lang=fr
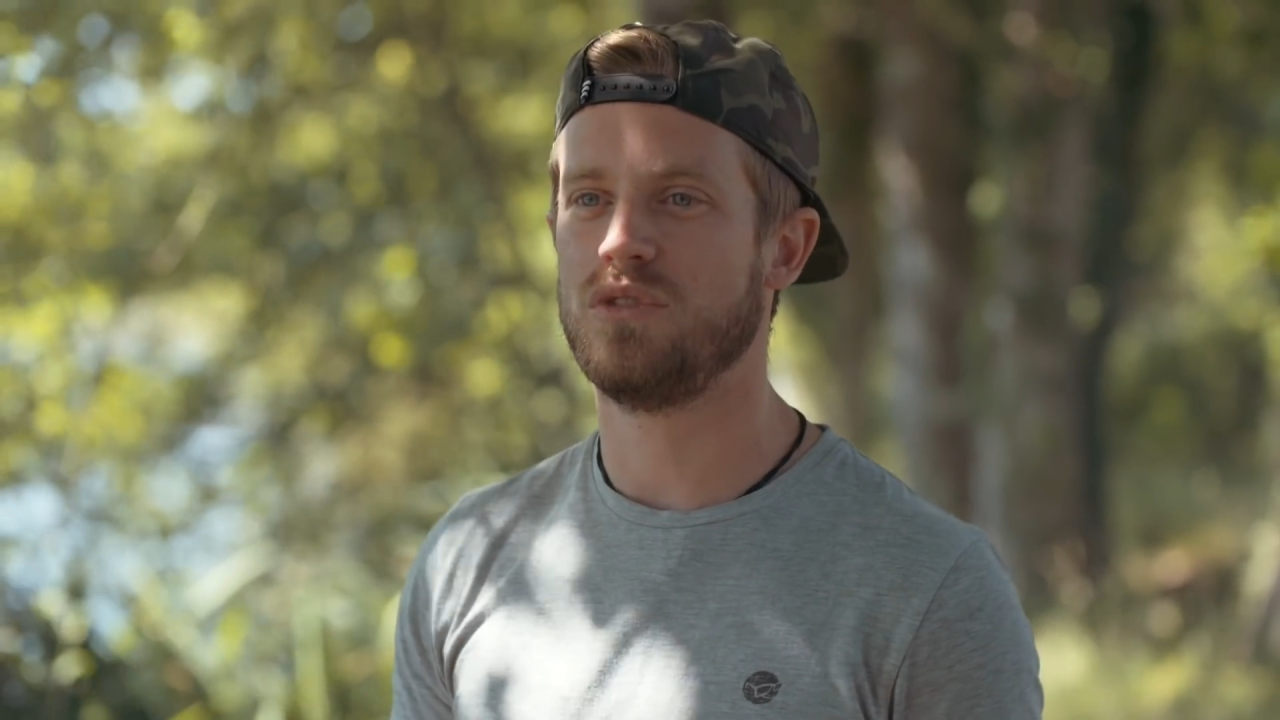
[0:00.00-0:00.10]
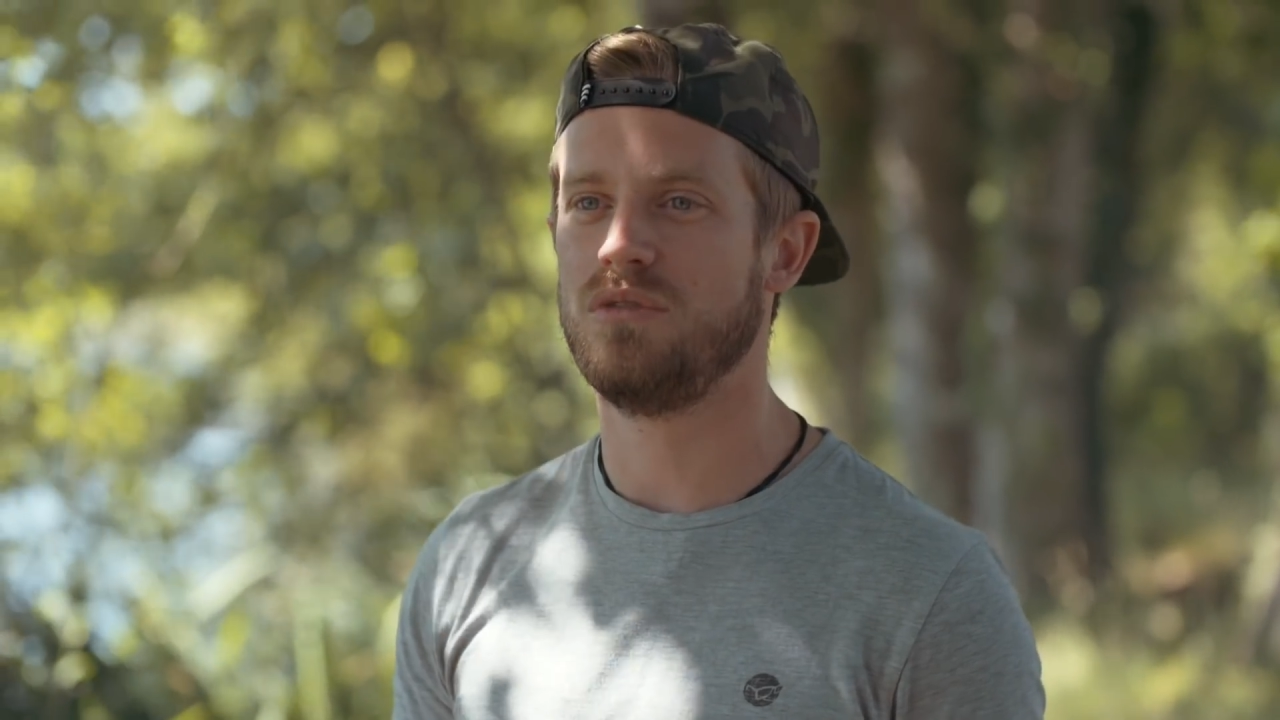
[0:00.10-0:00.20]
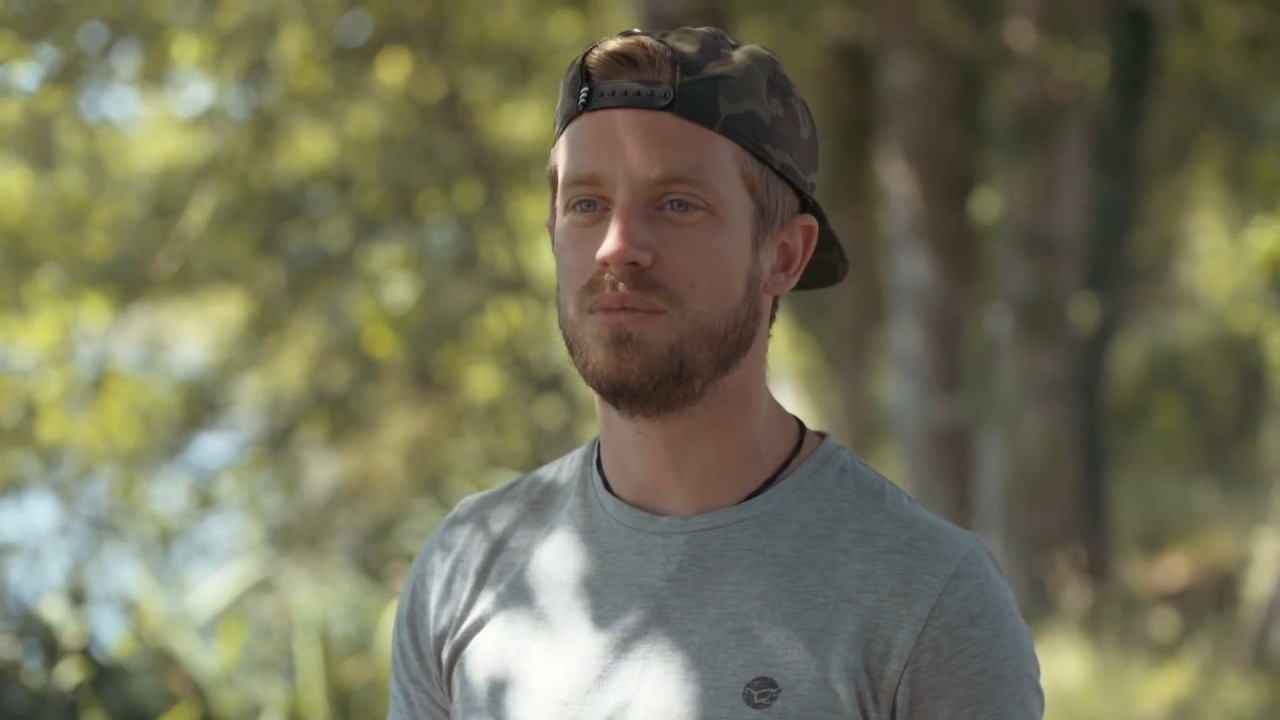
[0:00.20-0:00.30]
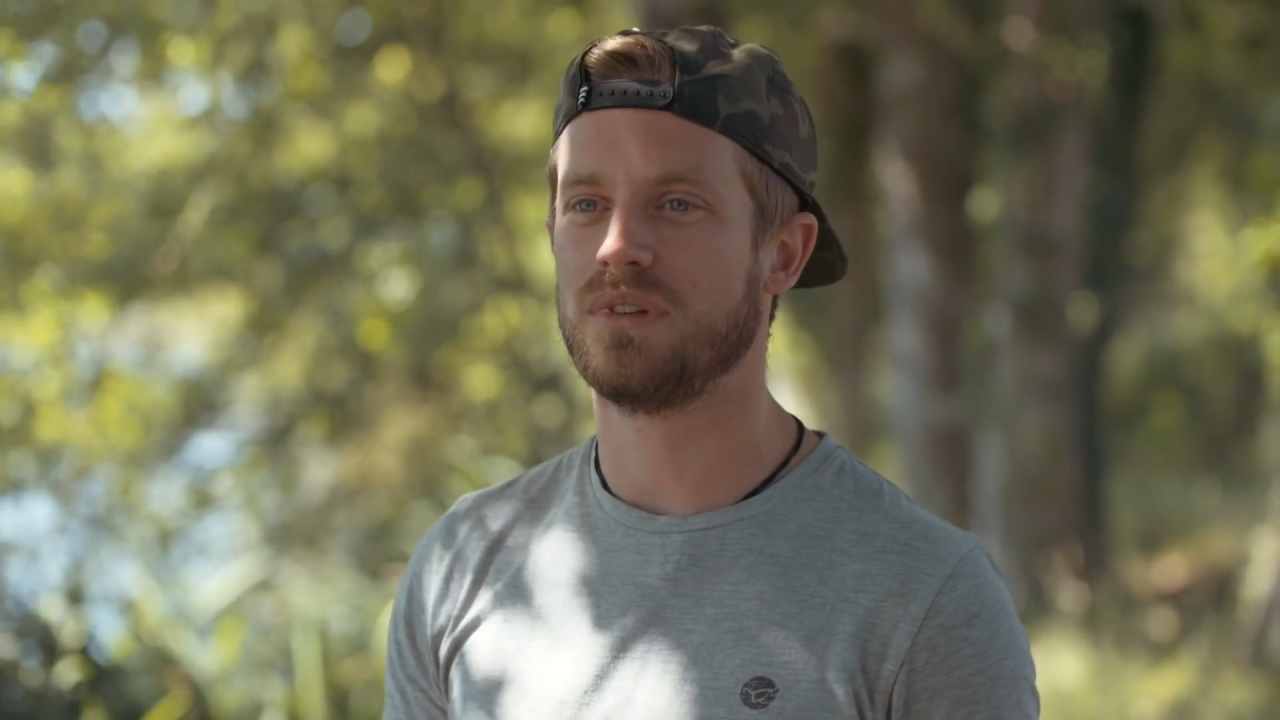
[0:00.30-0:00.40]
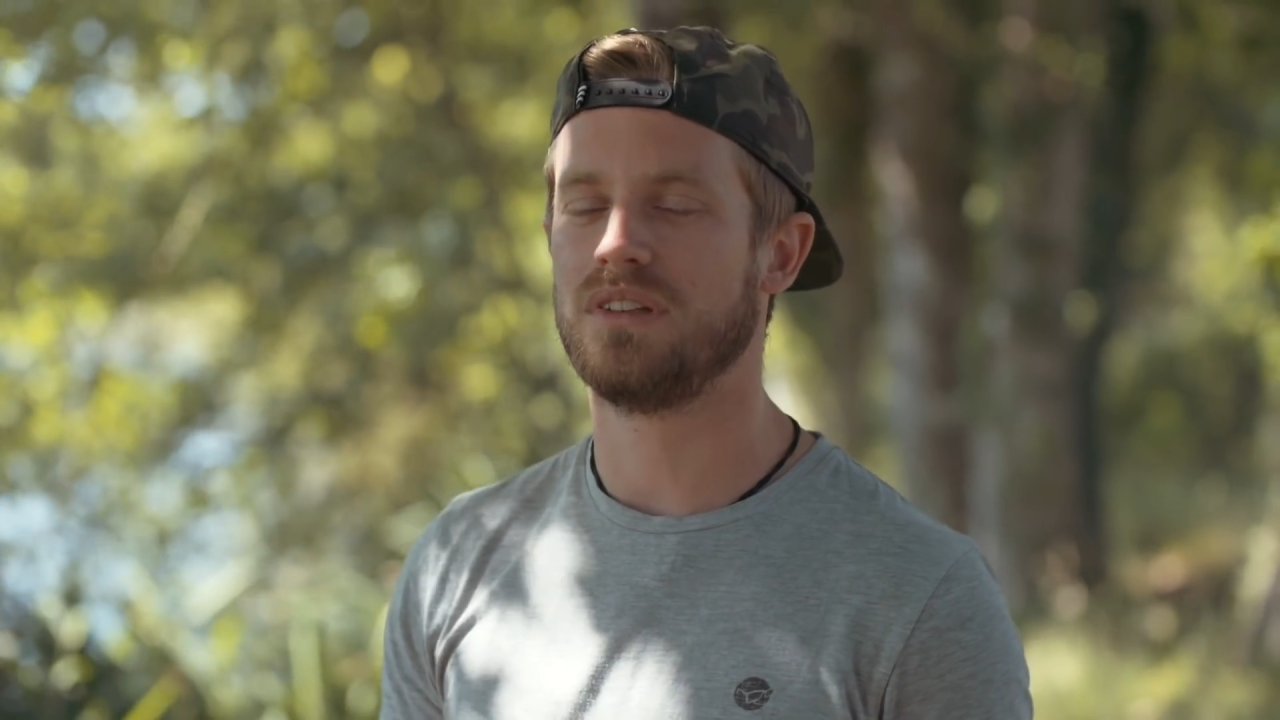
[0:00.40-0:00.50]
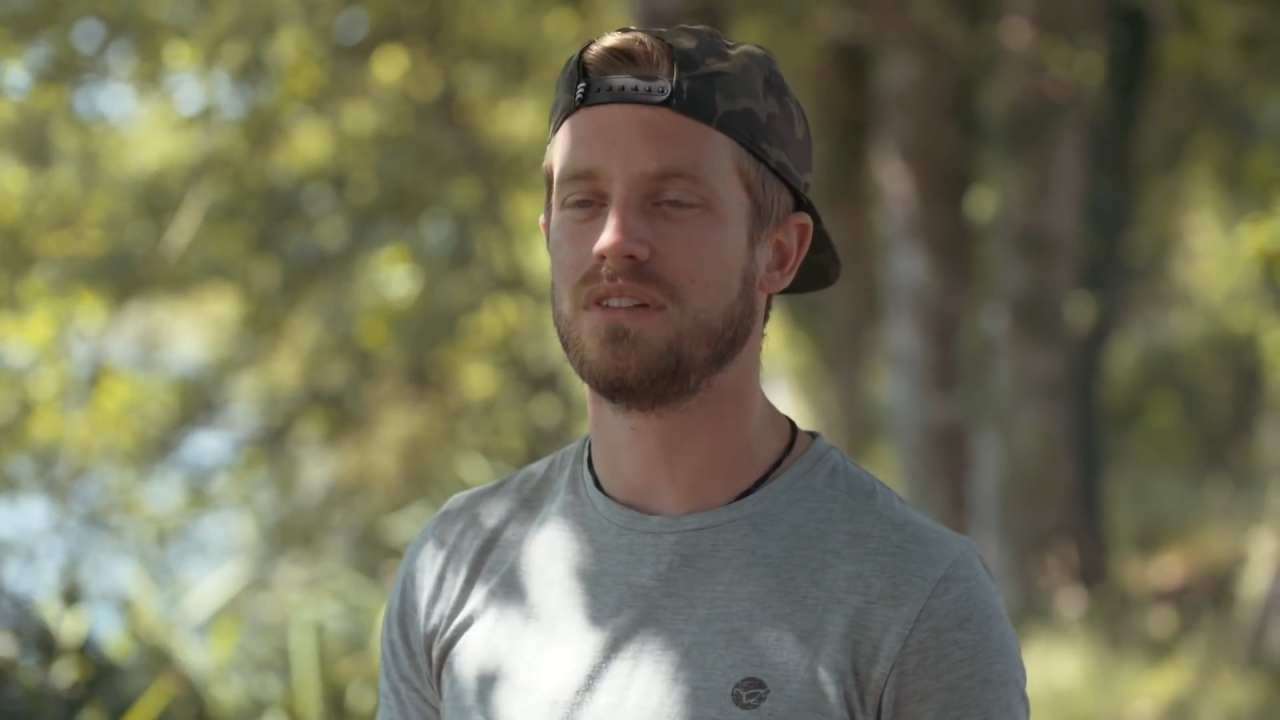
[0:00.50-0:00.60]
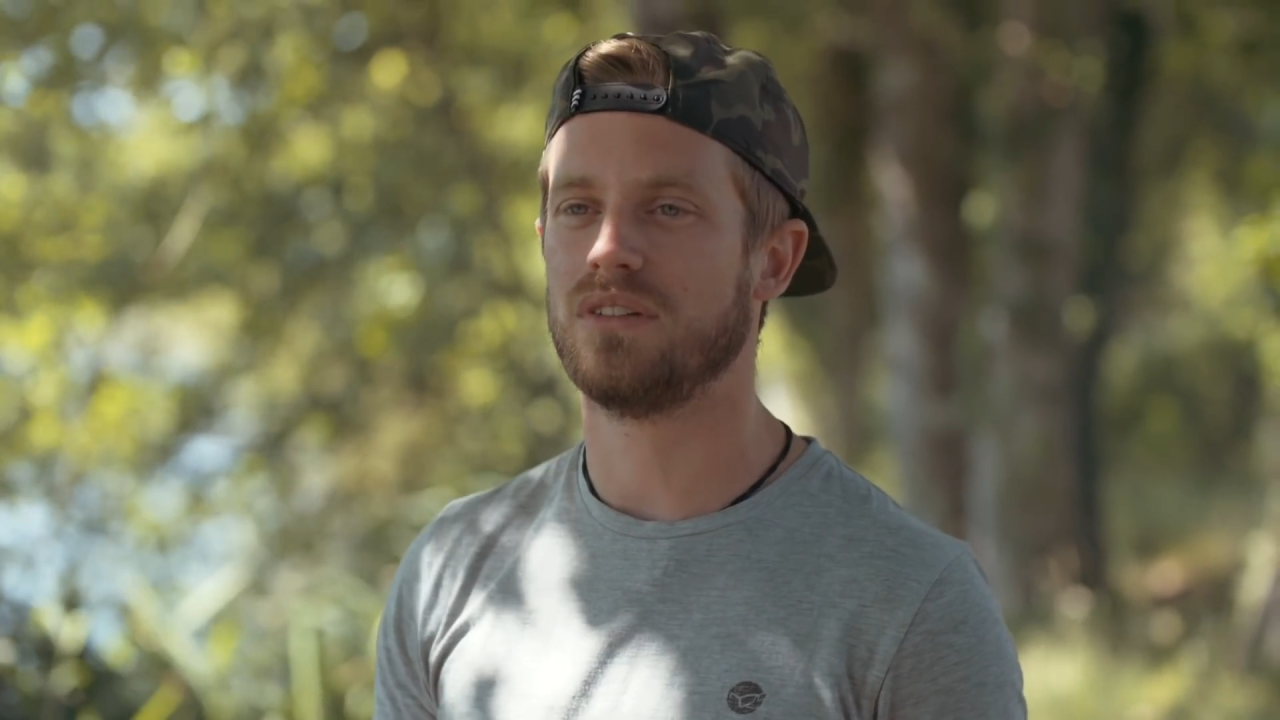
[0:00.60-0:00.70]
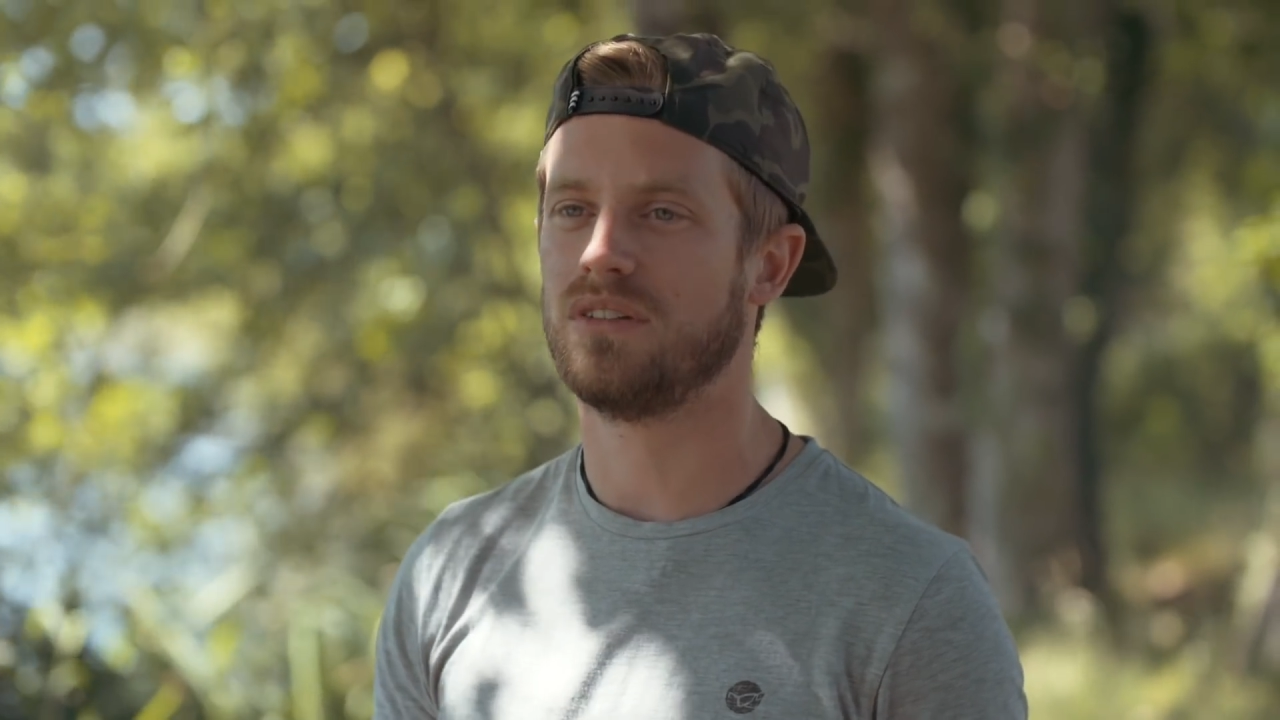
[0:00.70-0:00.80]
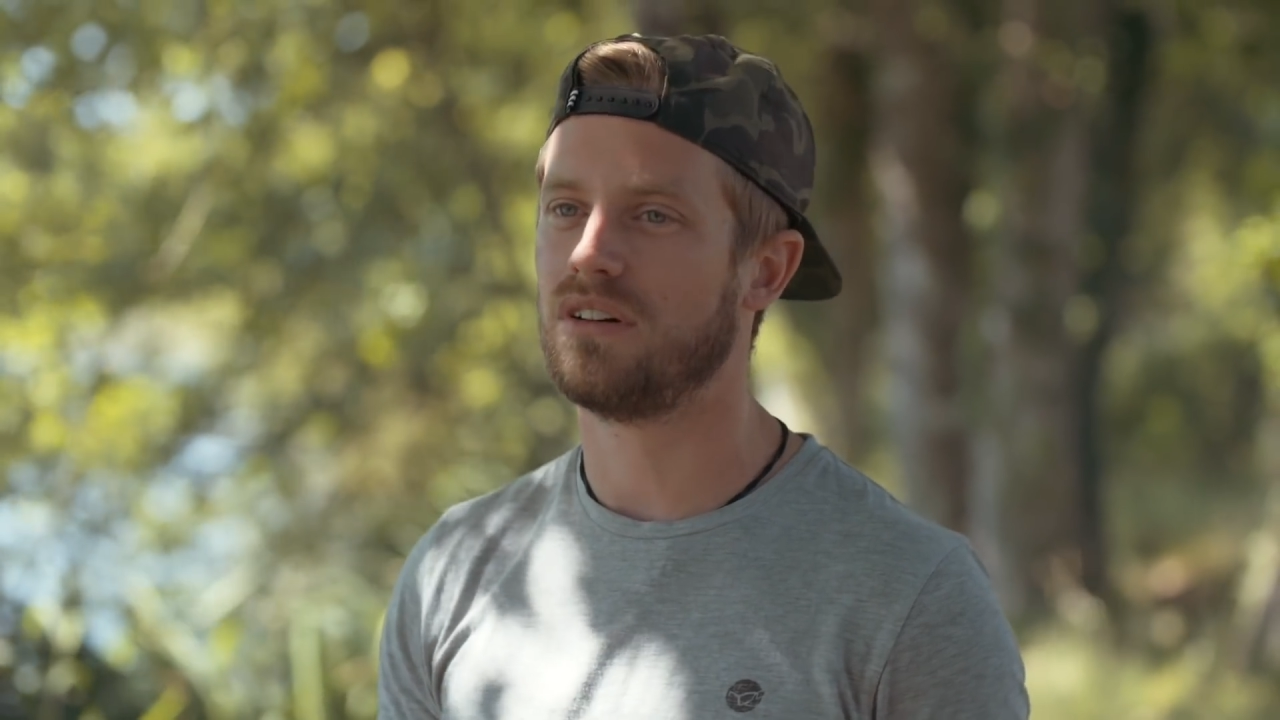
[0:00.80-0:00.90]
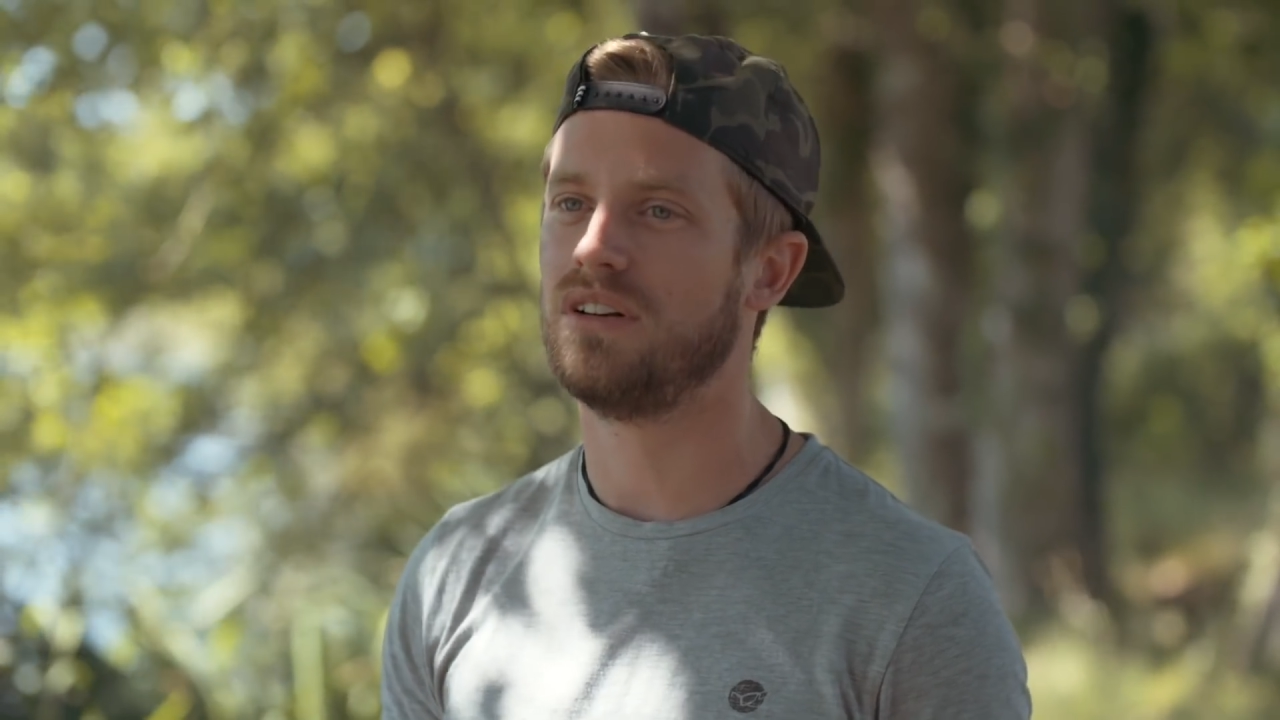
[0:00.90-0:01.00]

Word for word: de nuit parce qu'il s'endort